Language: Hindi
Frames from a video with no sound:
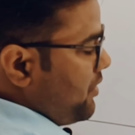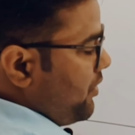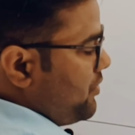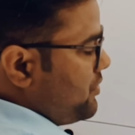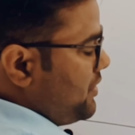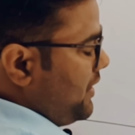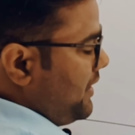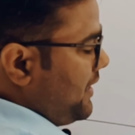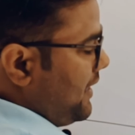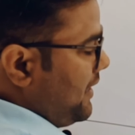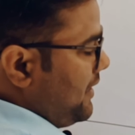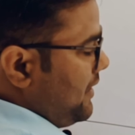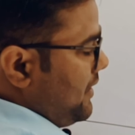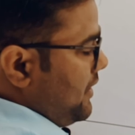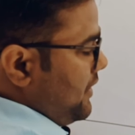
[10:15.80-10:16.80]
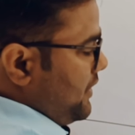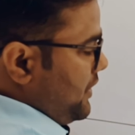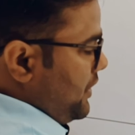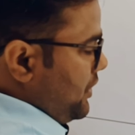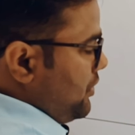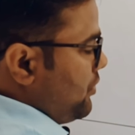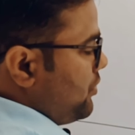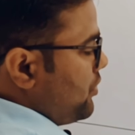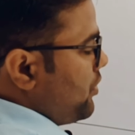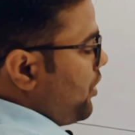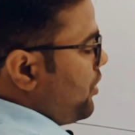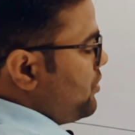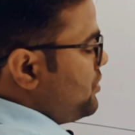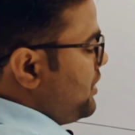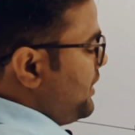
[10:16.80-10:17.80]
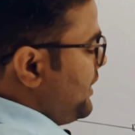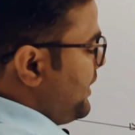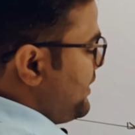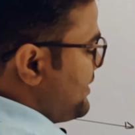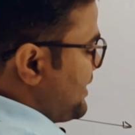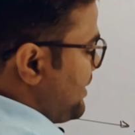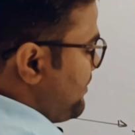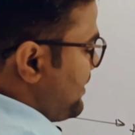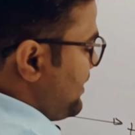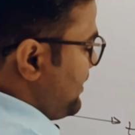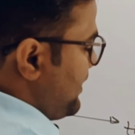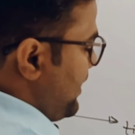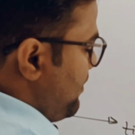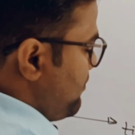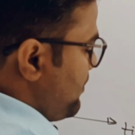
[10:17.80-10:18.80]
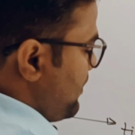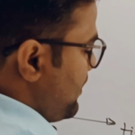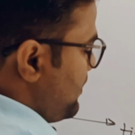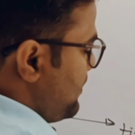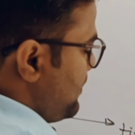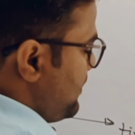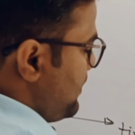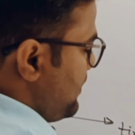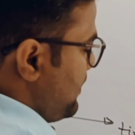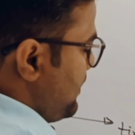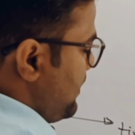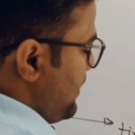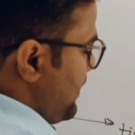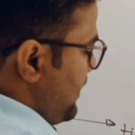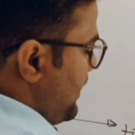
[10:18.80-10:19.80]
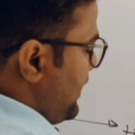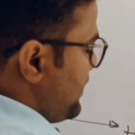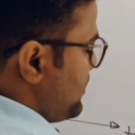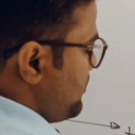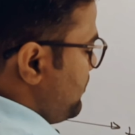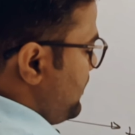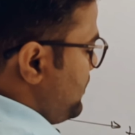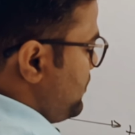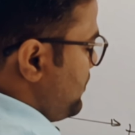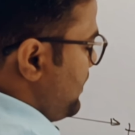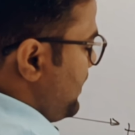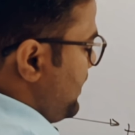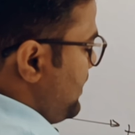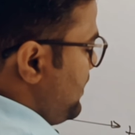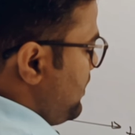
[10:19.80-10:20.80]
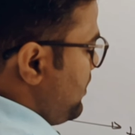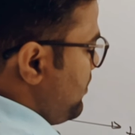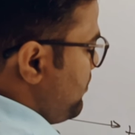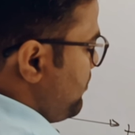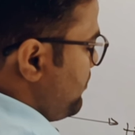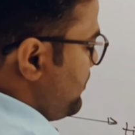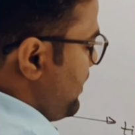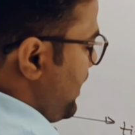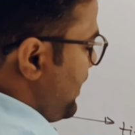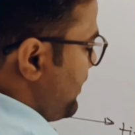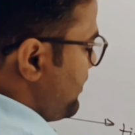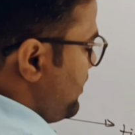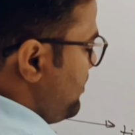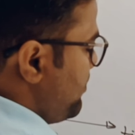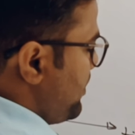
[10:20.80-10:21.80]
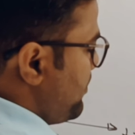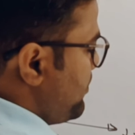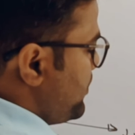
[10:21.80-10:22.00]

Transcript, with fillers: हाफ भी कांस्टेंट है ये दोनों कांस्टेंट है इसका मतलब क्या हुआ एस वन जो है डायरेक्टली